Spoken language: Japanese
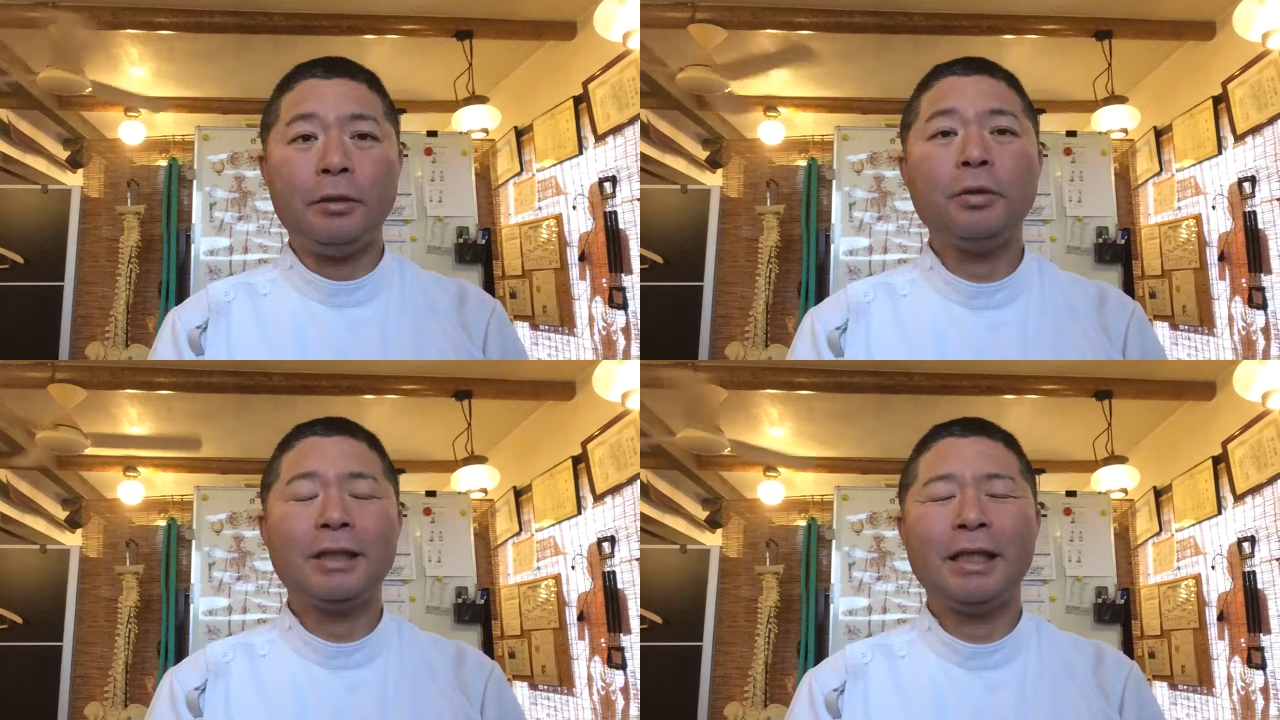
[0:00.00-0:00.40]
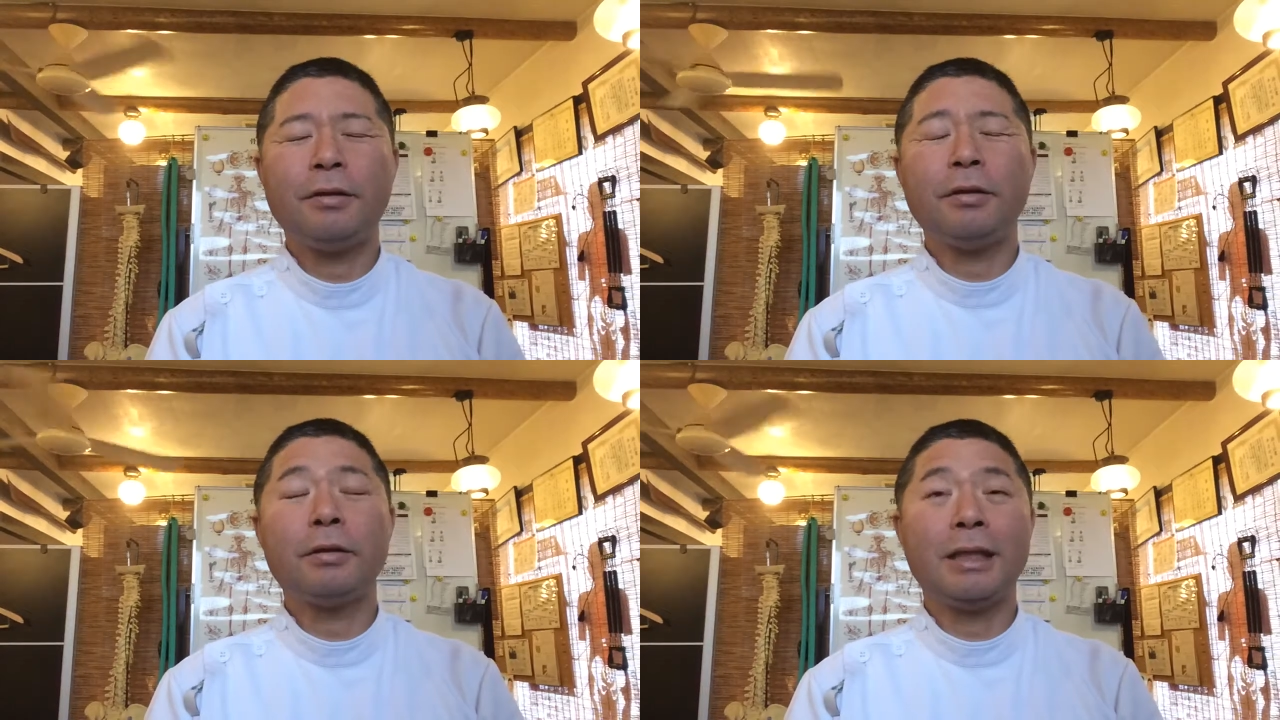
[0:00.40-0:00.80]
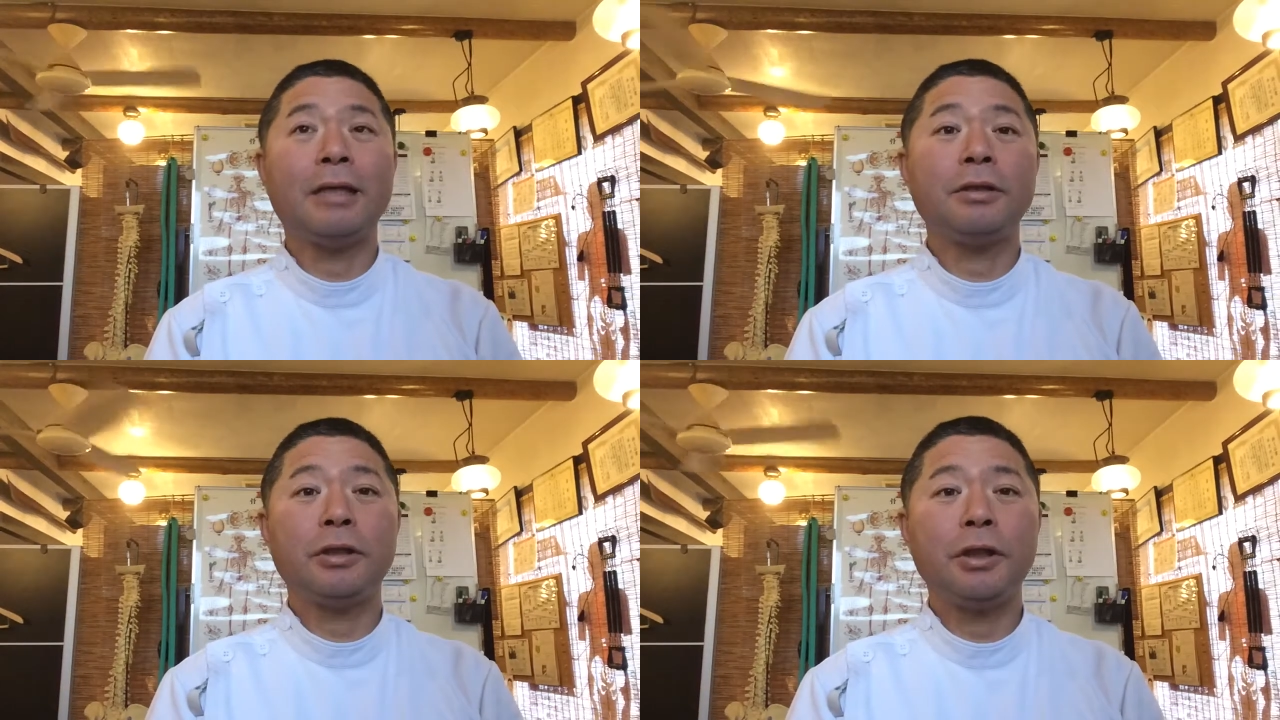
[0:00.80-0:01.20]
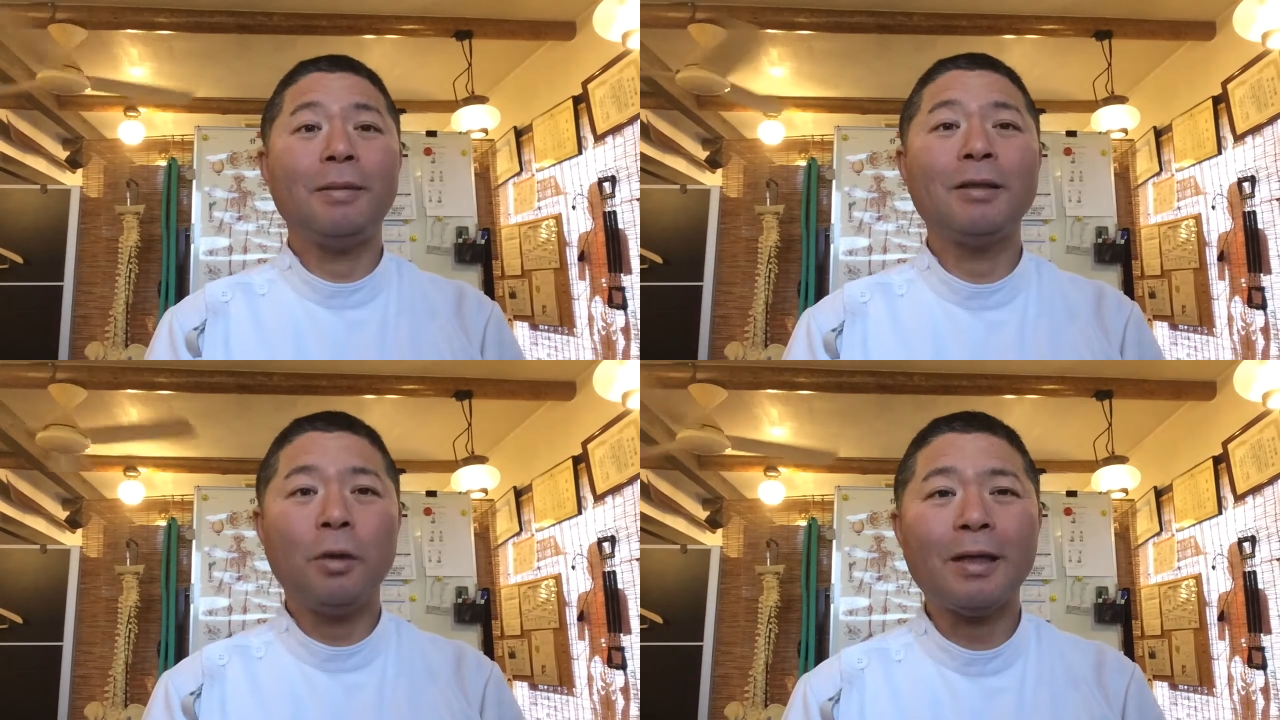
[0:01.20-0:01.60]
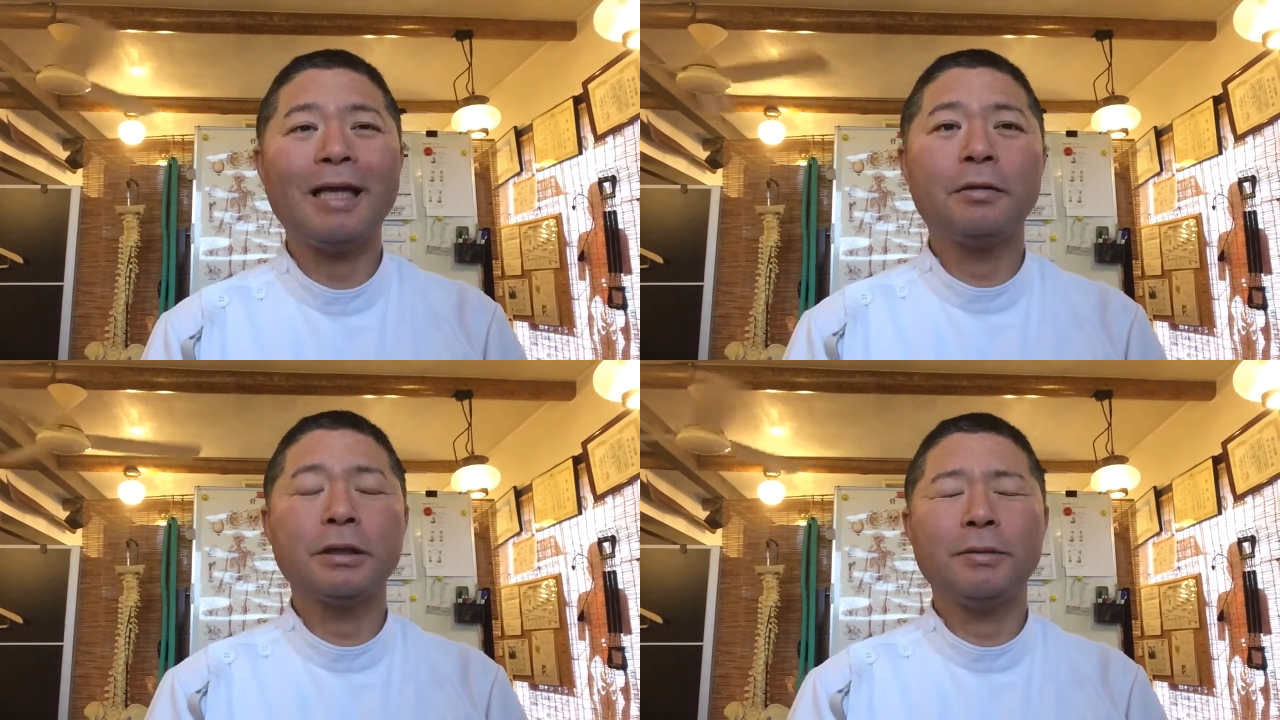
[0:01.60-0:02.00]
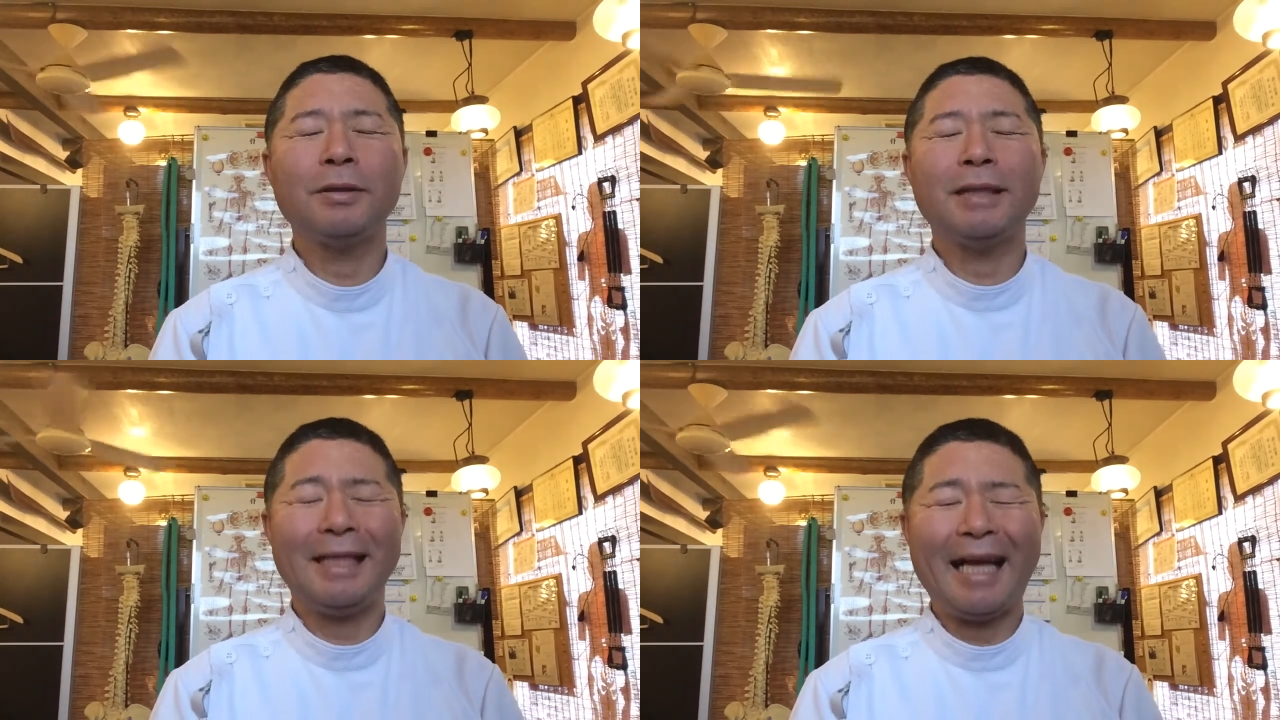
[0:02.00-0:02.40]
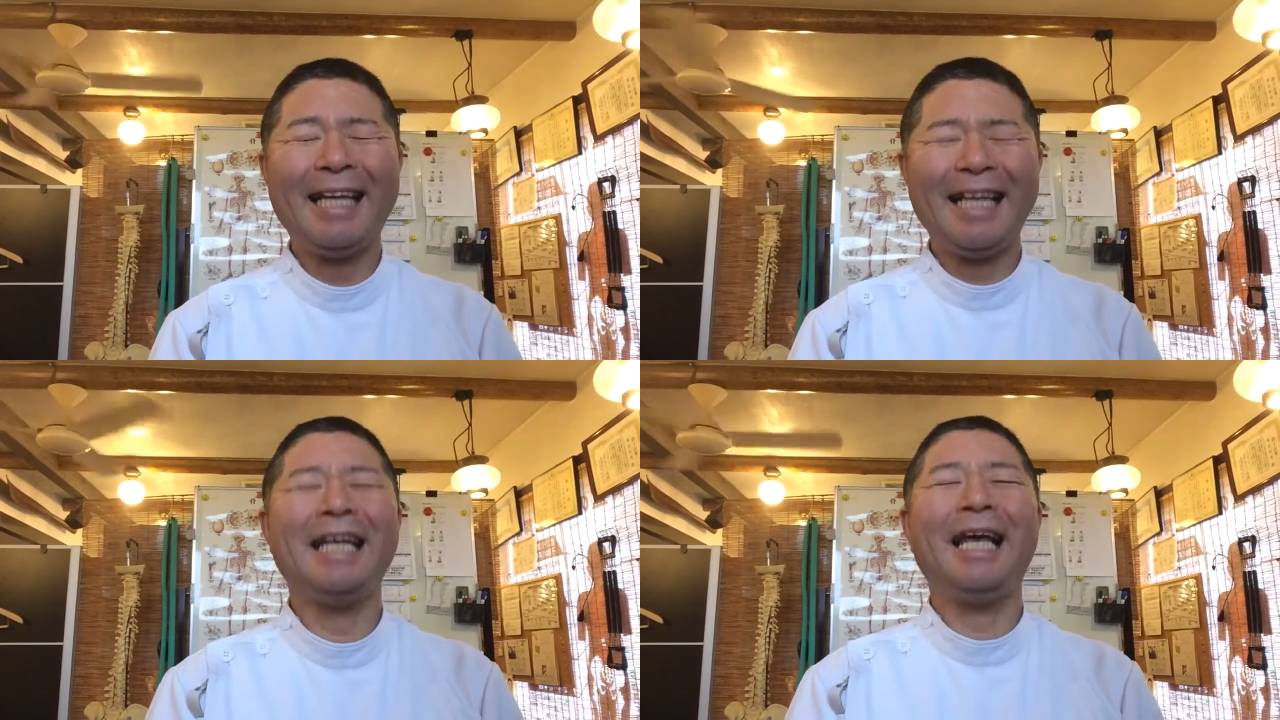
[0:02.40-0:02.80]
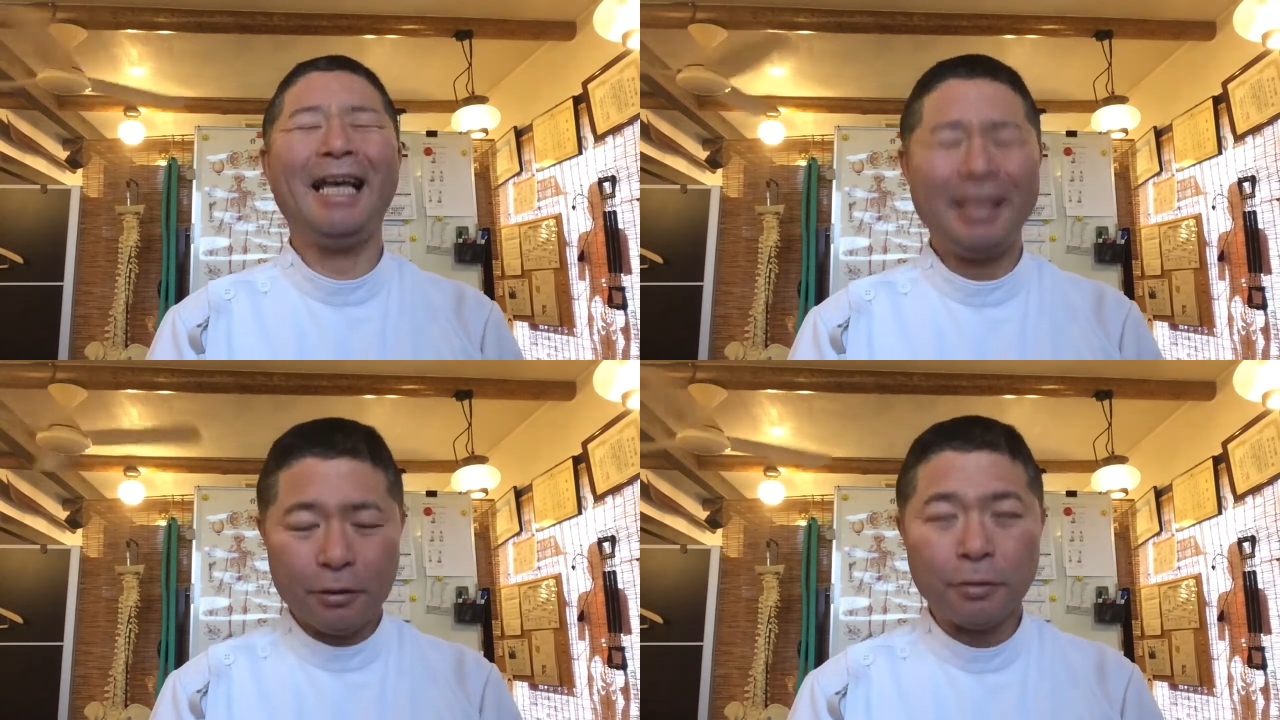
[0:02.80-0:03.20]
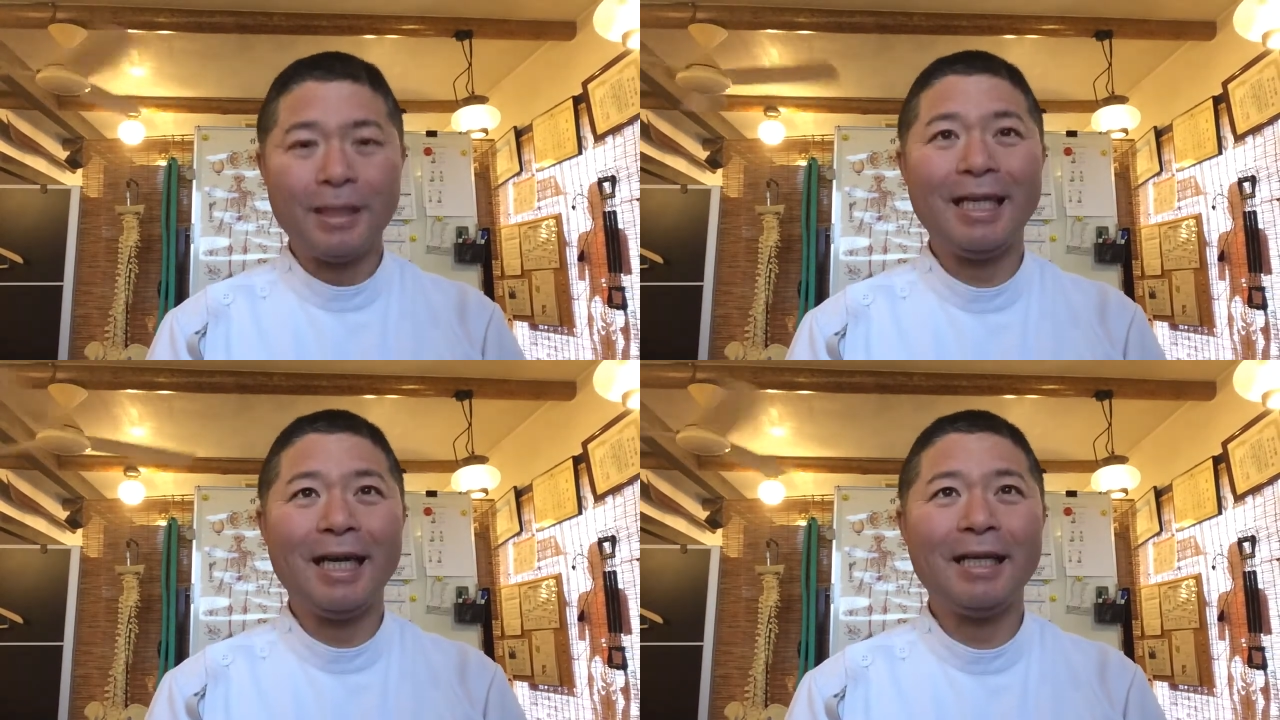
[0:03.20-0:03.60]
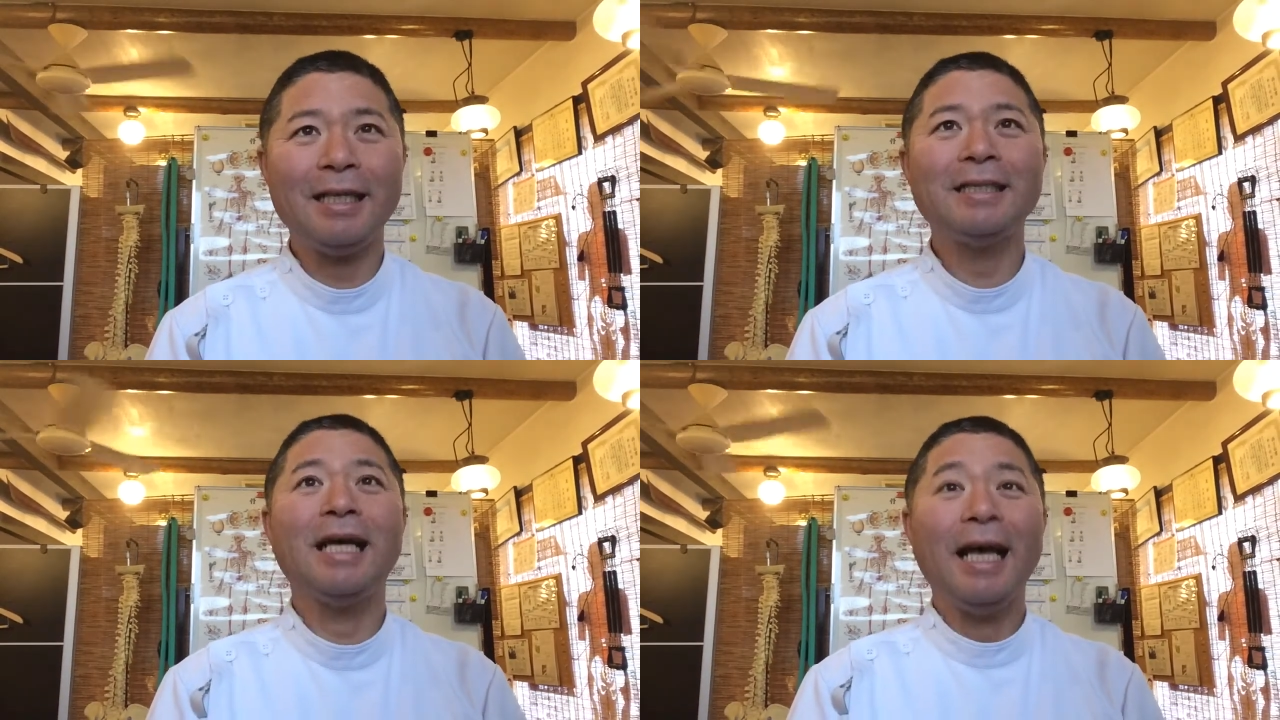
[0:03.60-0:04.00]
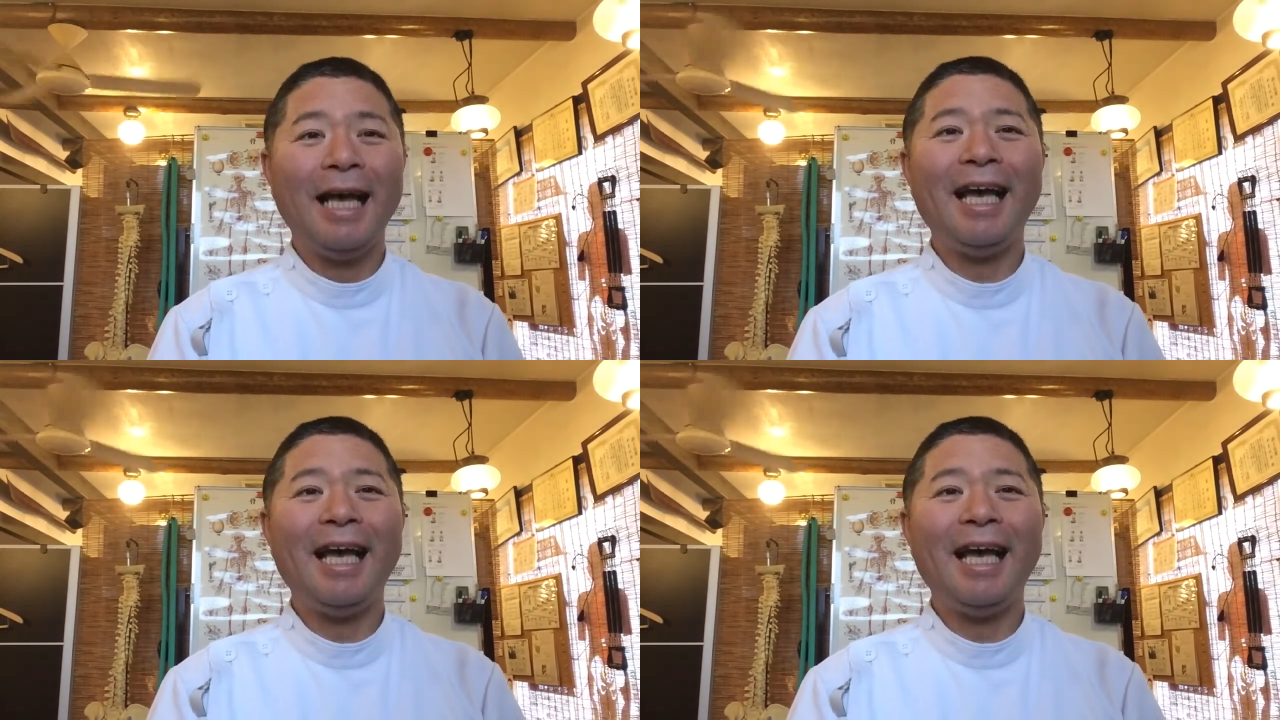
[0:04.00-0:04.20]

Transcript: 東市議繰越119番の健康スポーツ世帯院院長の平原です。